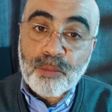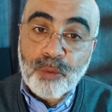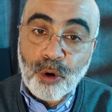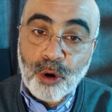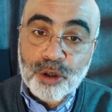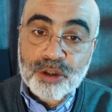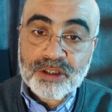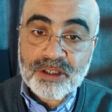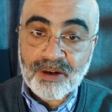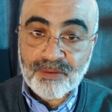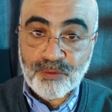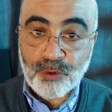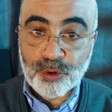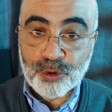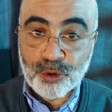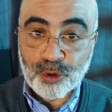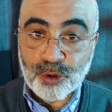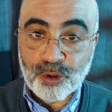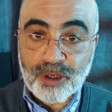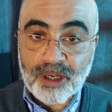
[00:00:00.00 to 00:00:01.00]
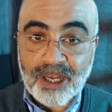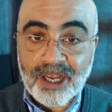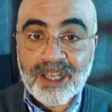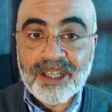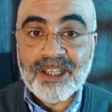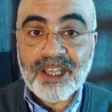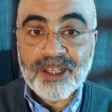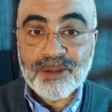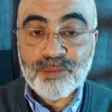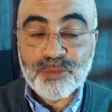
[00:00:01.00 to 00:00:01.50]
portre fonu
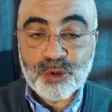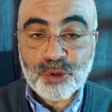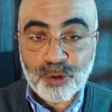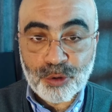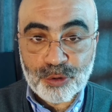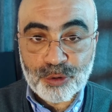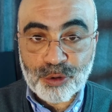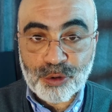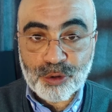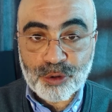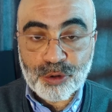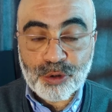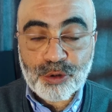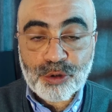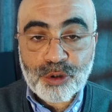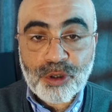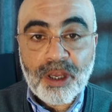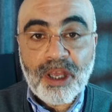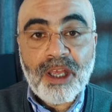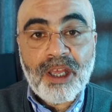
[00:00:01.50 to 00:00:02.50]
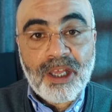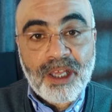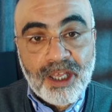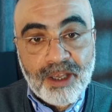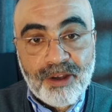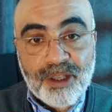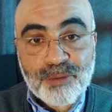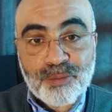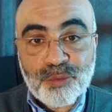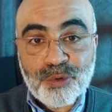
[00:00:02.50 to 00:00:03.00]
elde etmiş olursunuz.
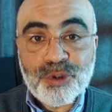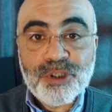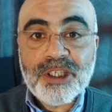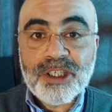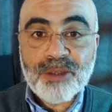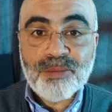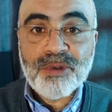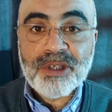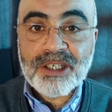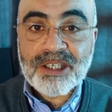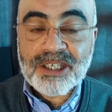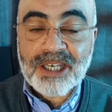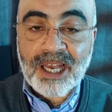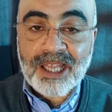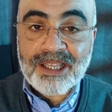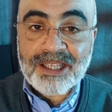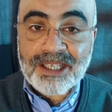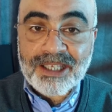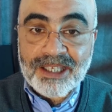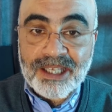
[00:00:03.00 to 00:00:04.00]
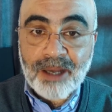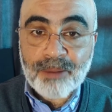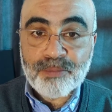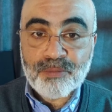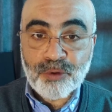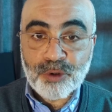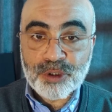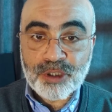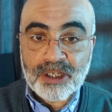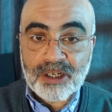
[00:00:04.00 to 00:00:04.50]
Evet bunun gibi kendin
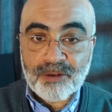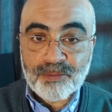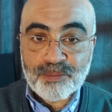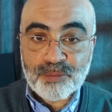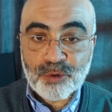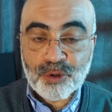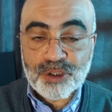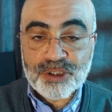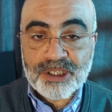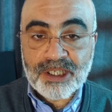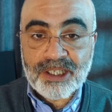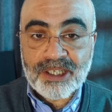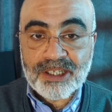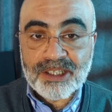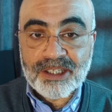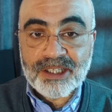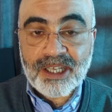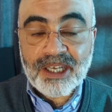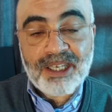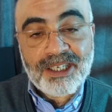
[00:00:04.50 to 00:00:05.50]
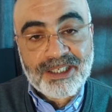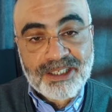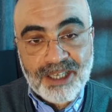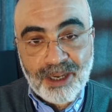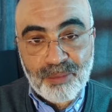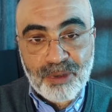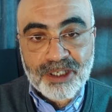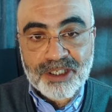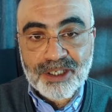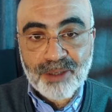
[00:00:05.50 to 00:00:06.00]
yap fotoğraf projelerinde
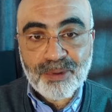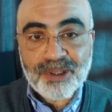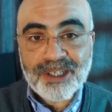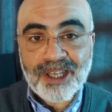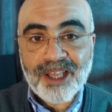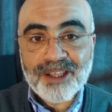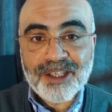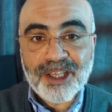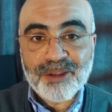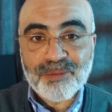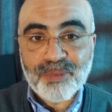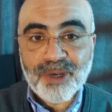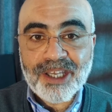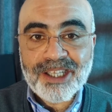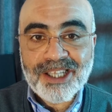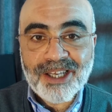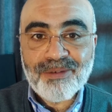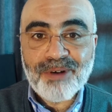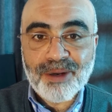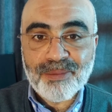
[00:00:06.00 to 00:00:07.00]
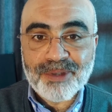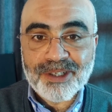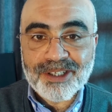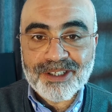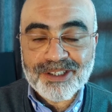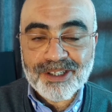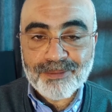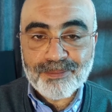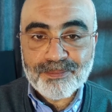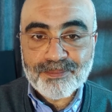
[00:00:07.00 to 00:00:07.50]
zaman zaman anlatmaya devam
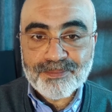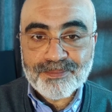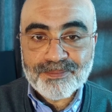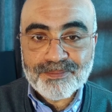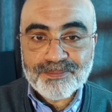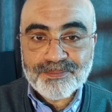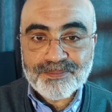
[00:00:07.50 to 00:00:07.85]
edeceğim.